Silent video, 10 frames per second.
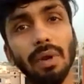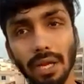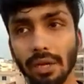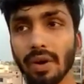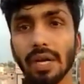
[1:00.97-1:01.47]
আমরা
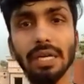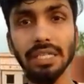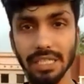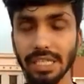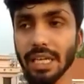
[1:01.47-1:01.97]
একটা
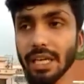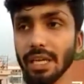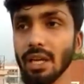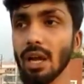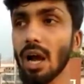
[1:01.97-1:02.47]
রাইডারকে শিখাই
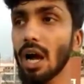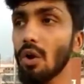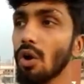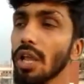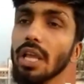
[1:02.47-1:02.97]
আর
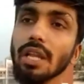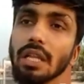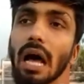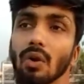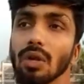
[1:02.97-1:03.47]
অনেকেরই
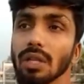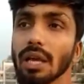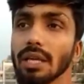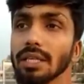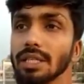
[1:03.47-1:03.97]
ধারণা
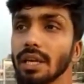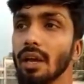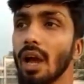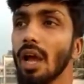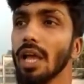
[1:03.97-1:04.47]
থাকে যে
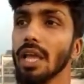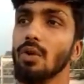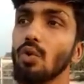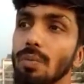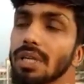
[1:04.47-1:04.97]
এই
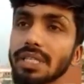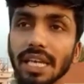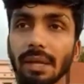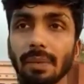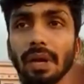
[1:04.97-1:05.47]
গ্রুপের
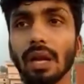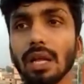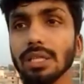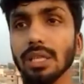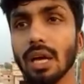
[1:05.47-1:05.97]

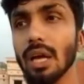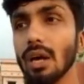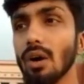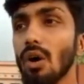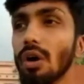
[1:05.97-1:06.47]
ছেলেপেলেরা
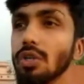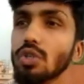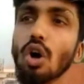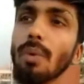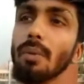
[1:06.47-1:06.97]
হয়
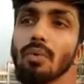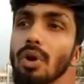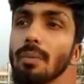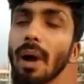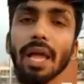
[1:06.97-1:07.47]
সবাই
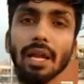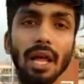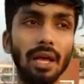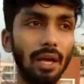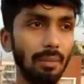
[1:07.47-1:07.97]
মনে হয় বাইক
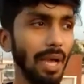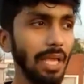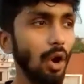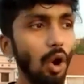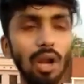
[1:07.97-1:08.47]

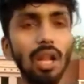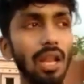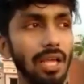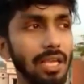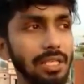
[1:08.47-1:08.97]
বাইকে হলার
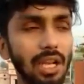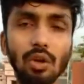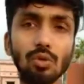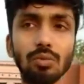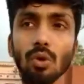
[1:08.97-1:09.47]
লাগিয়ে চলে
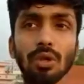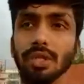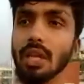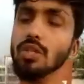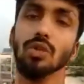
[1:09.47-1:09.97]
খুব জোরে
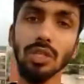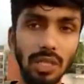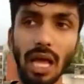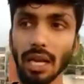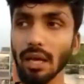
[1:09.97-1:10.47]
চলে আসলে
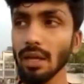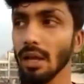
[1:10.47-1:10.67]
তা না